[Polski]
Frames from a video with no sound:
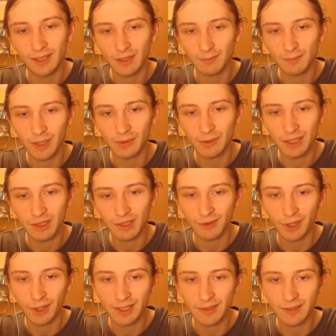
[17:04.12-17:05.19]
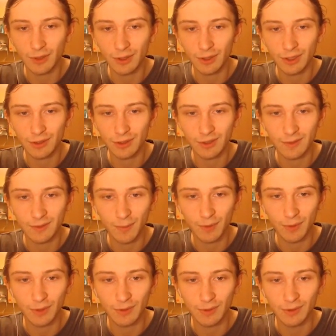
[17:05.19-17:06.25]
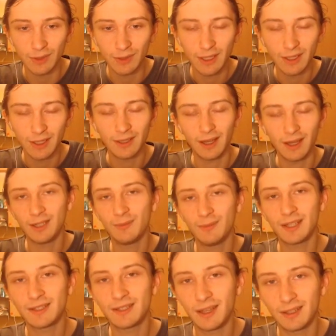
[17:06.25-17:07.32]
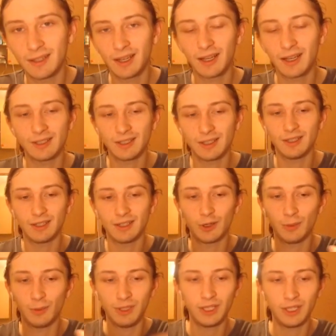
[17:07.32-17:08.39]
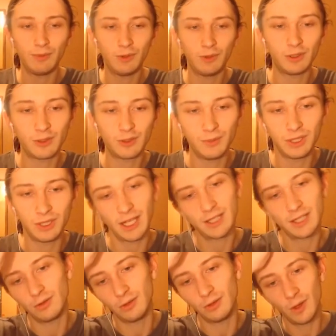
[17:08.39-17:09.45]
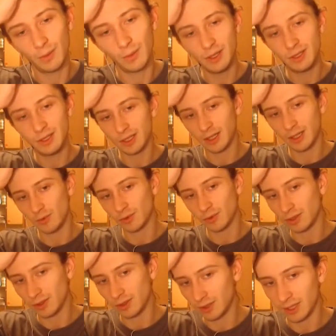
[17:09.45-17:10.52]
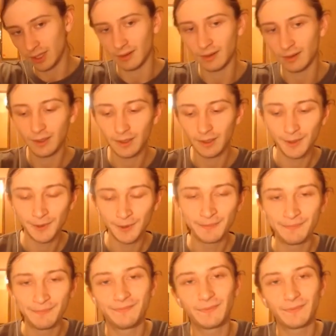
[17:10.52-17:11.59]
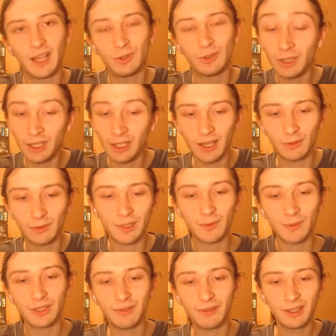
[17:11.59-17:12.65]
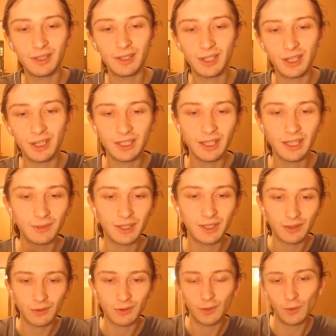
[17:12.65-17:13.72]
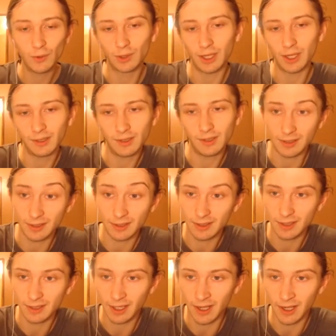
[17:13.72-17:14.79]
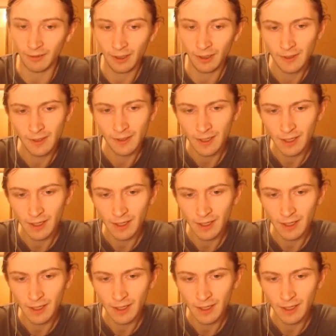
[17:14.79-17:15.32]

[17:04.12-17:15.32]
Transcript: na, mają nasi wojacy wchodzić, to jest po prostu animacja taka, że się robi ciemno, robi się jasno i no, byliście tam już i ten. A tutaj nie, tutaj można faktycznie iść tam, gdzie są te łóżka, to jest ciekawe.